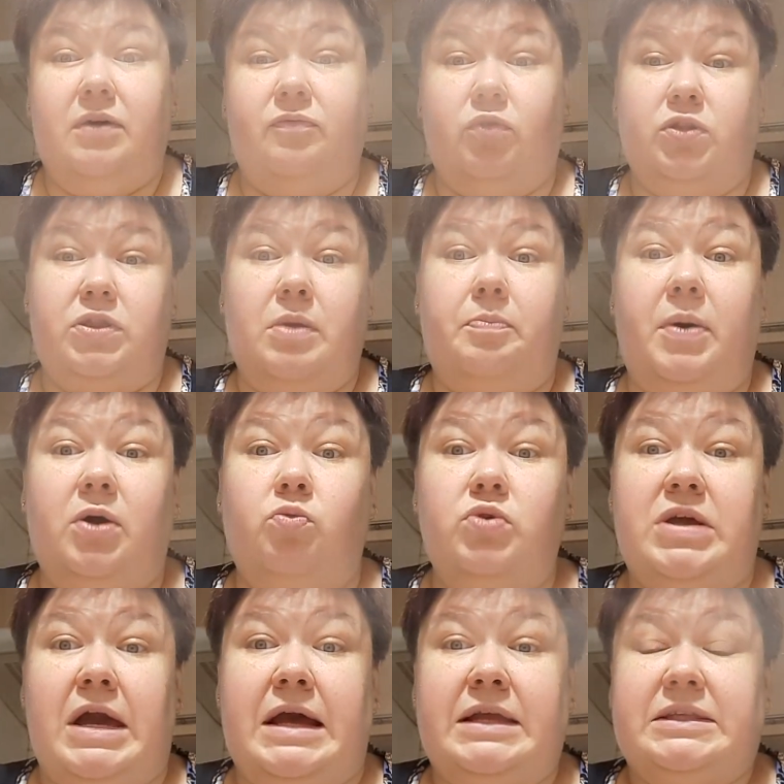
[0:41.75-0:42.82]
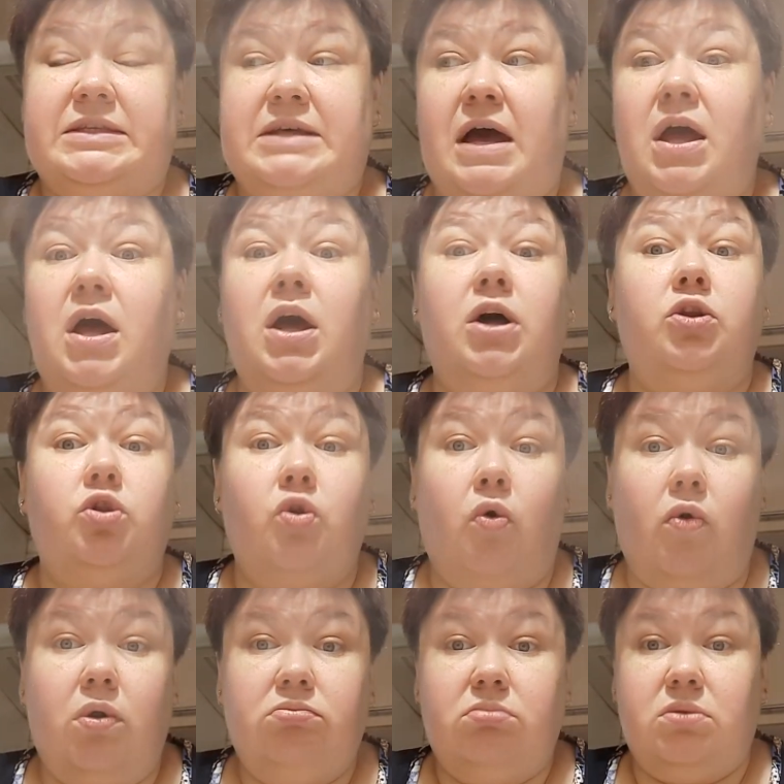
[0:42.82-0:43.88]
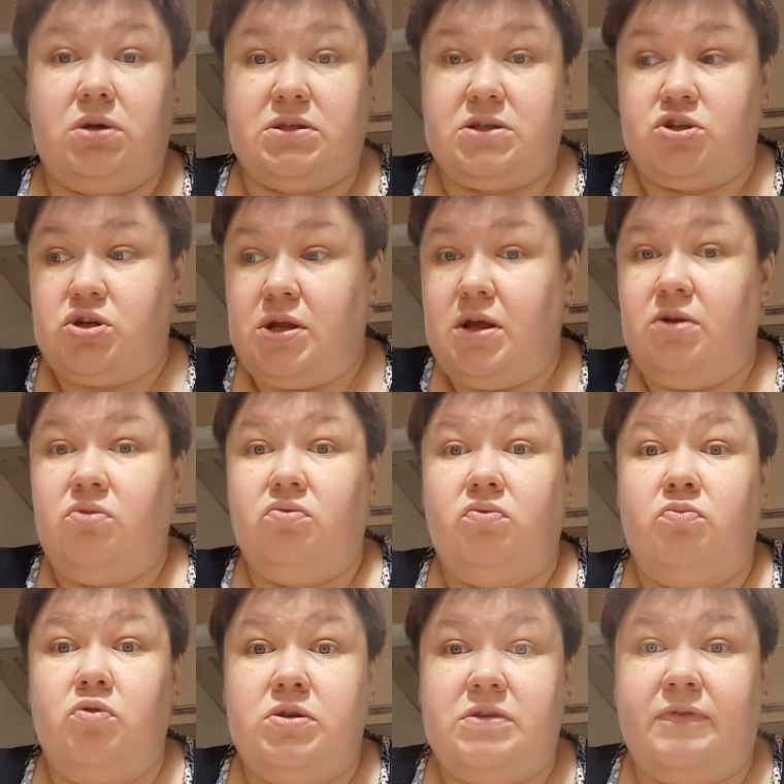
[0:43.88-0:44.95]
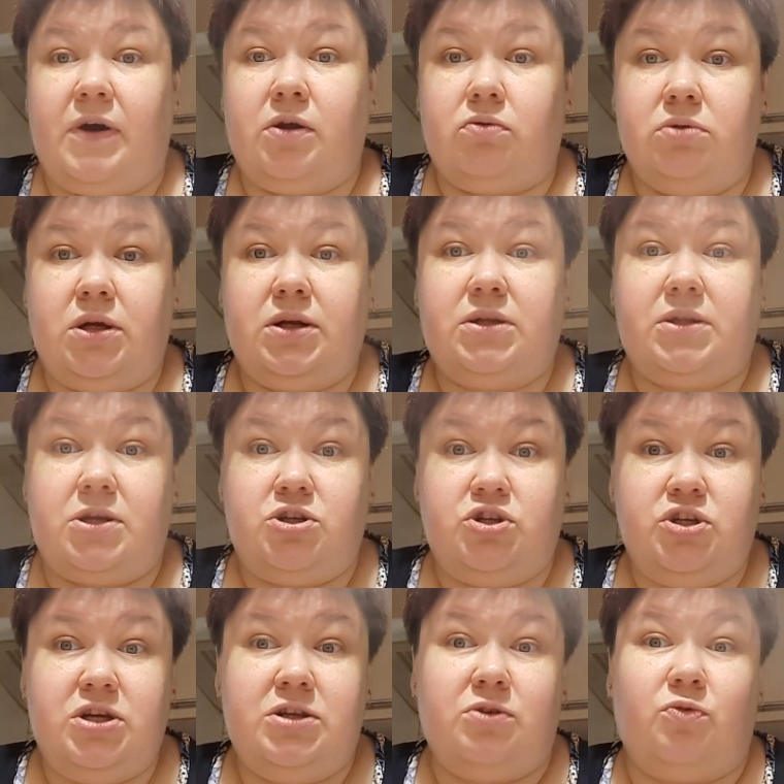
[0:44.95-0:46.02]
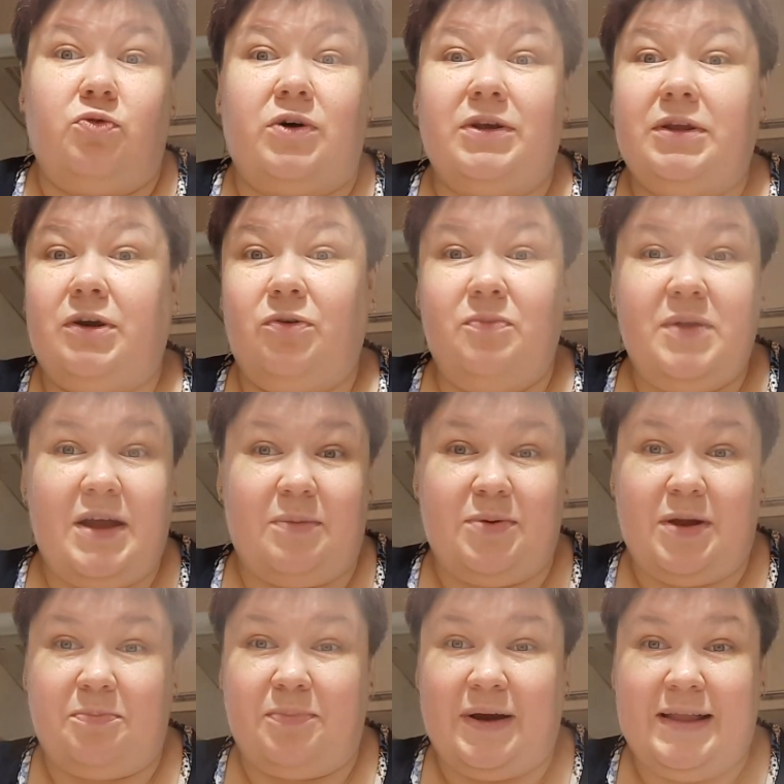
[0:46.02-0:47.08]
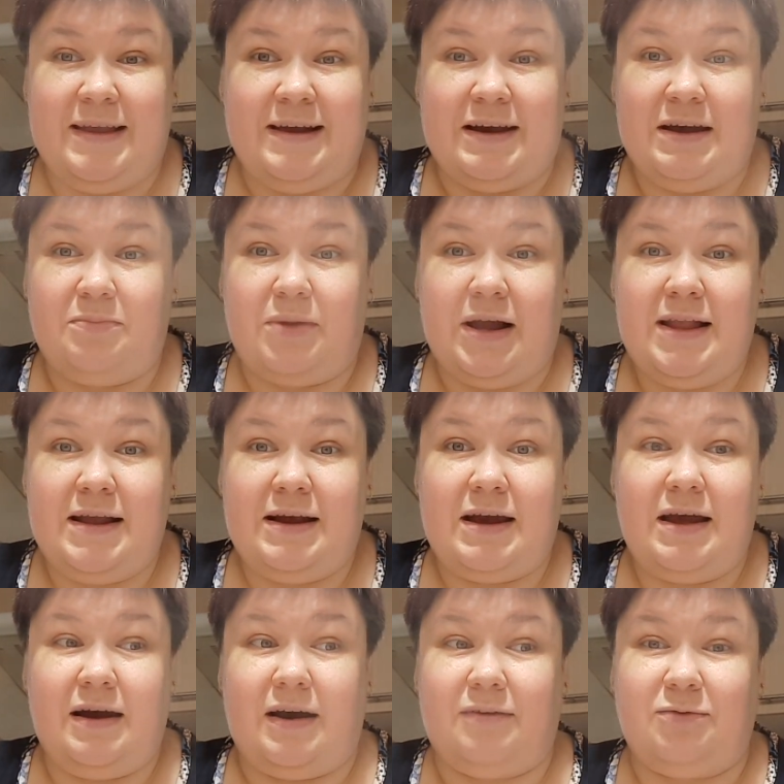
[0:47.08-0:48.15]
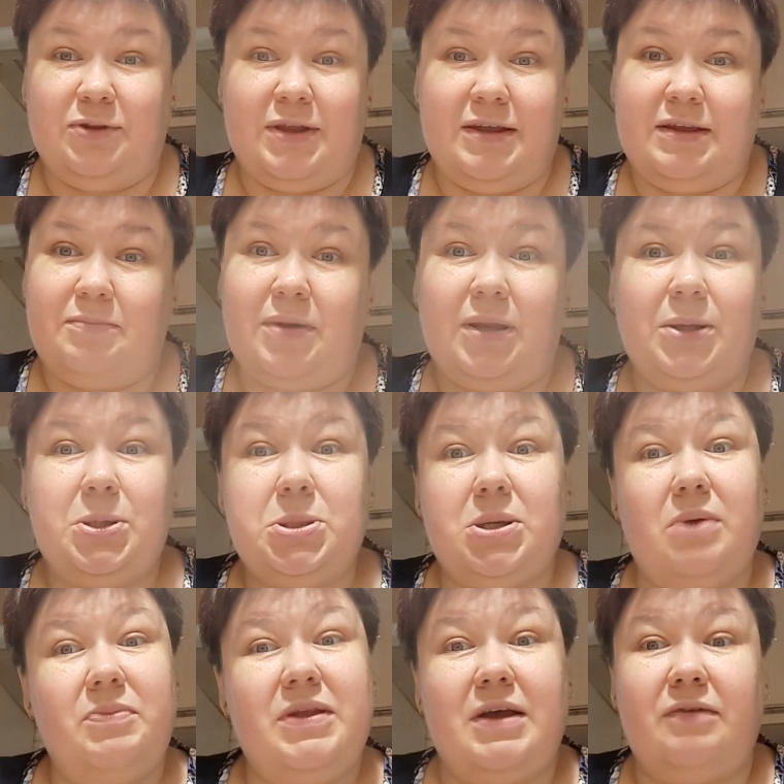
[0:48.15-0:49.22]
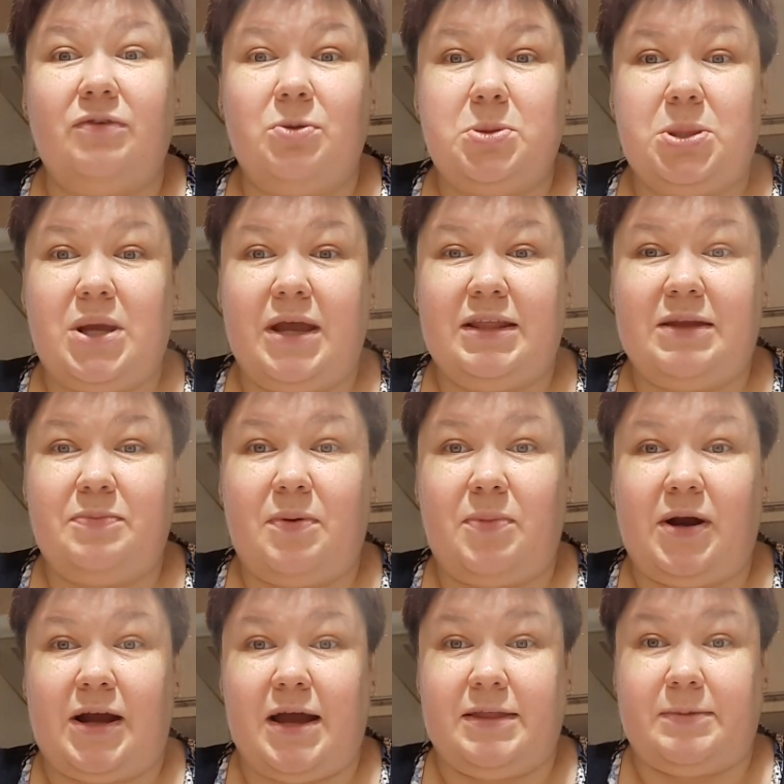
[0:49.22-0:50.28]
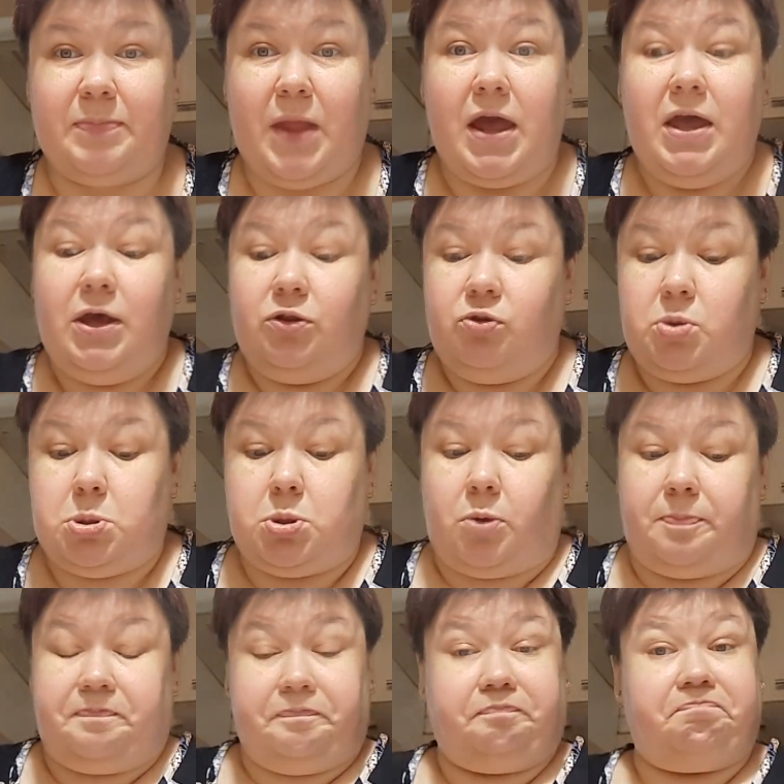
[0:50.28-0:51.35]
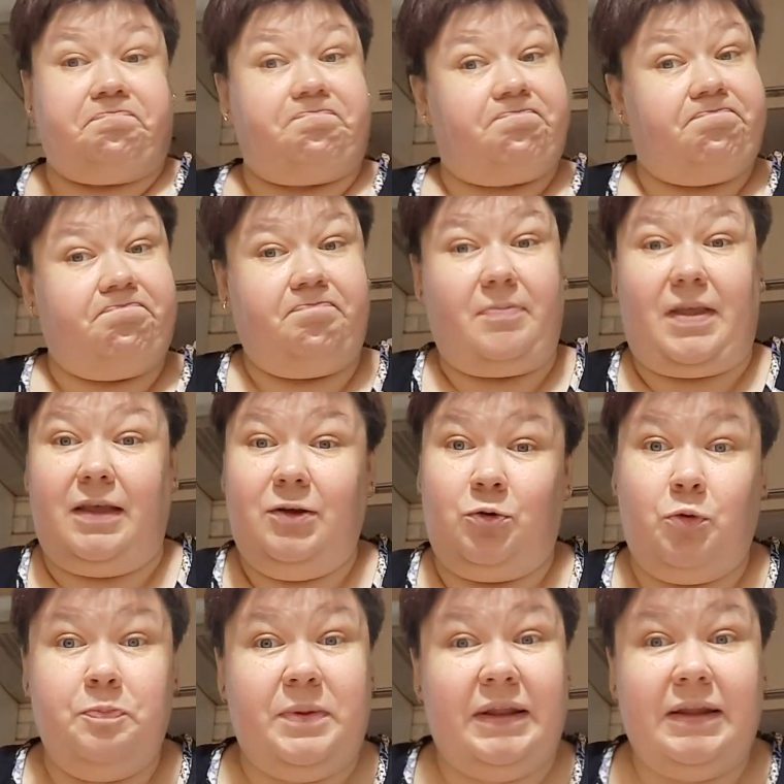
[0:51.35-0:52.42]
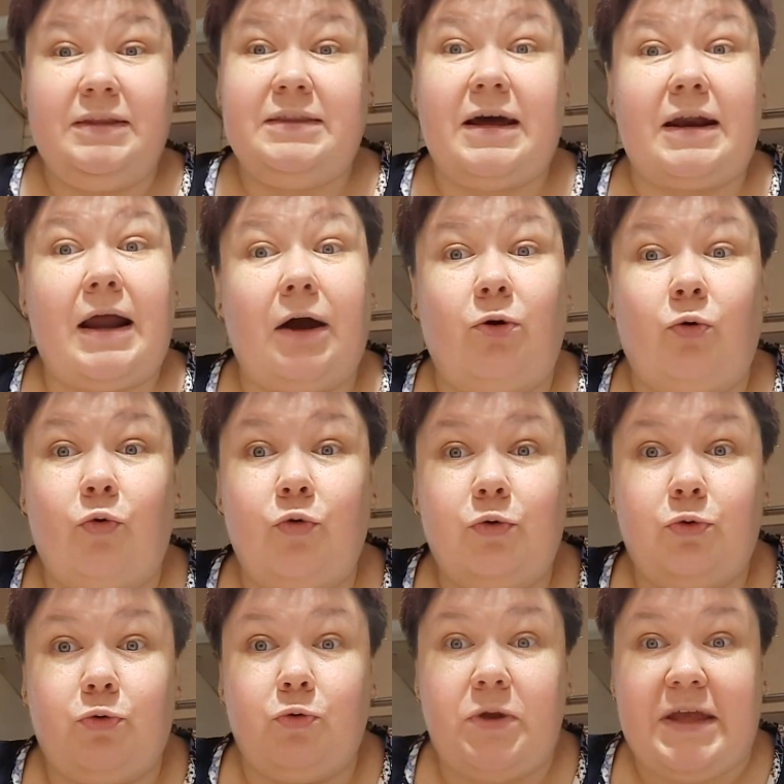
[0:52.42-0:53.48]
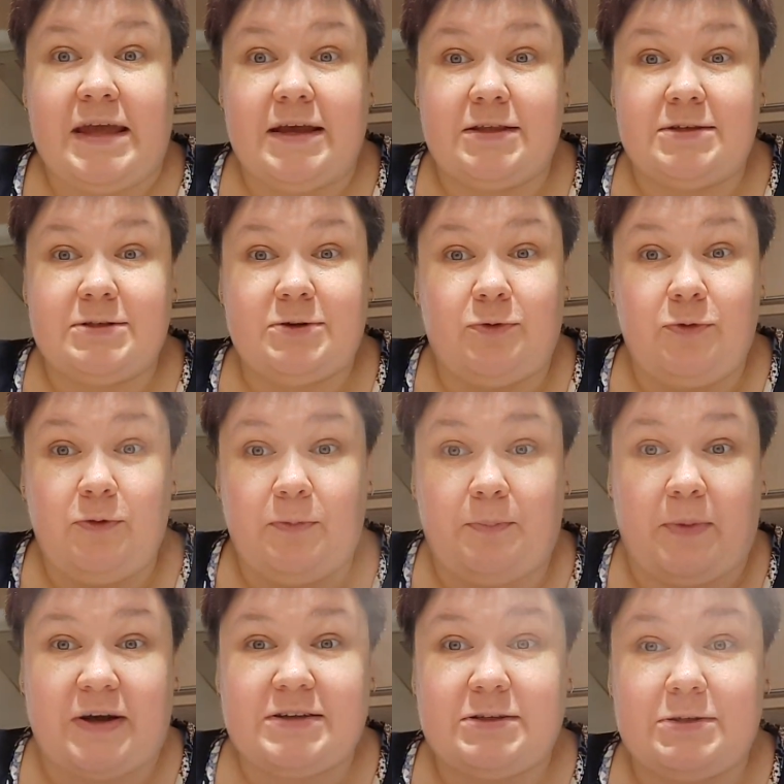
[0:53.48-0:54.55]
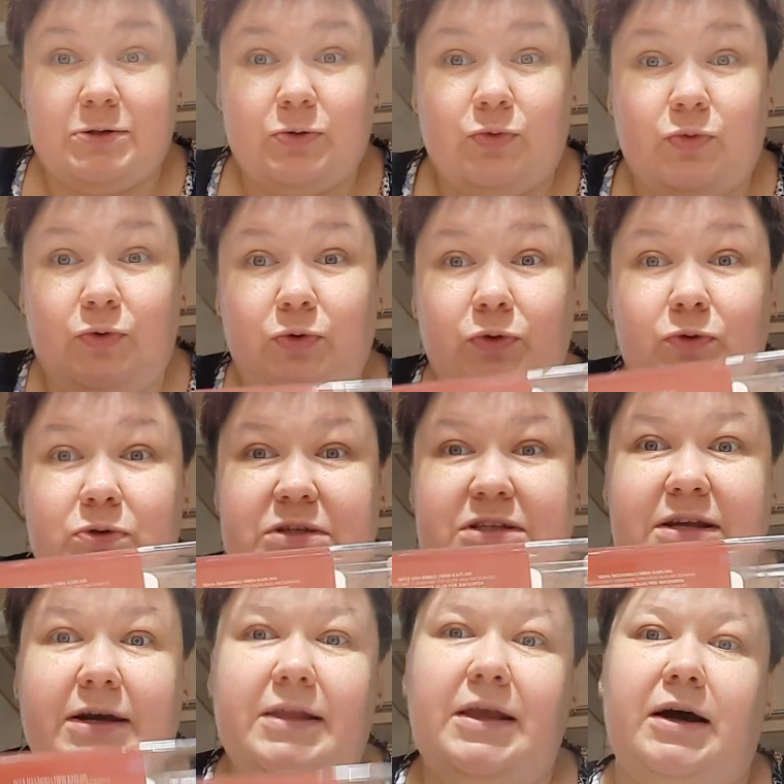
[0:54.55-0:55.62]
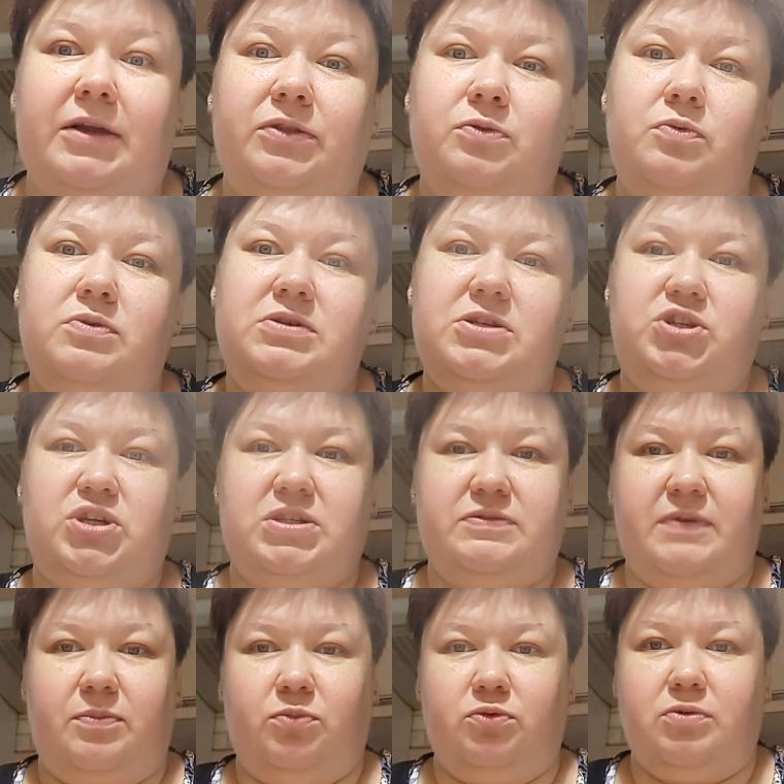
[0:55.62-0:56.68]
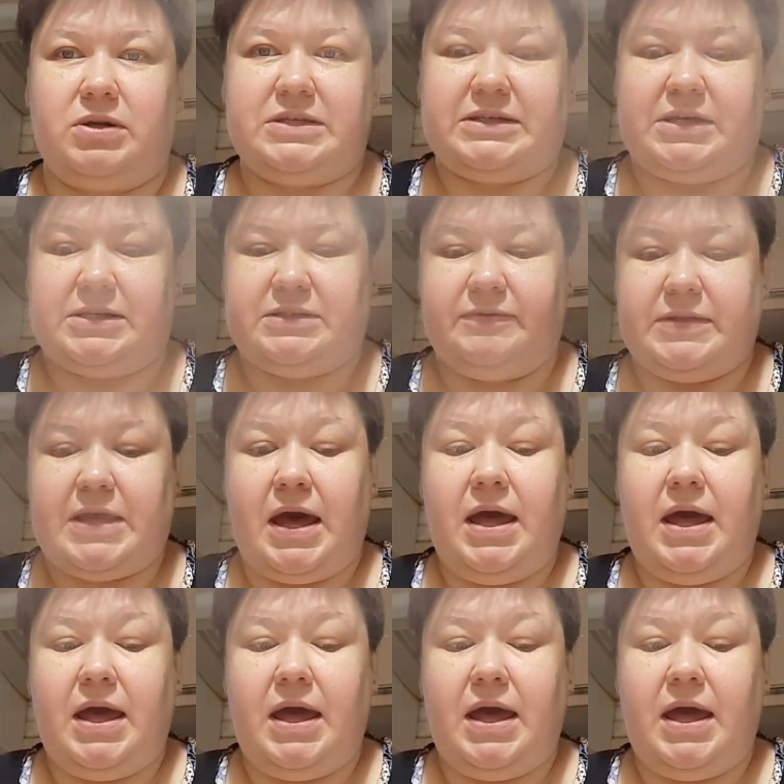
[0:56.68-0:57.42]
Вот на пару яйца. Но, к сожалению, мультиварку надо тащить. Кухонка у меня прям маленькая-маленькая, а вот эта малышка меня выручает и помогает. Ну что, Купила дорогую турецкую посуду стеклянную. Сейчас вам буду рассказывать.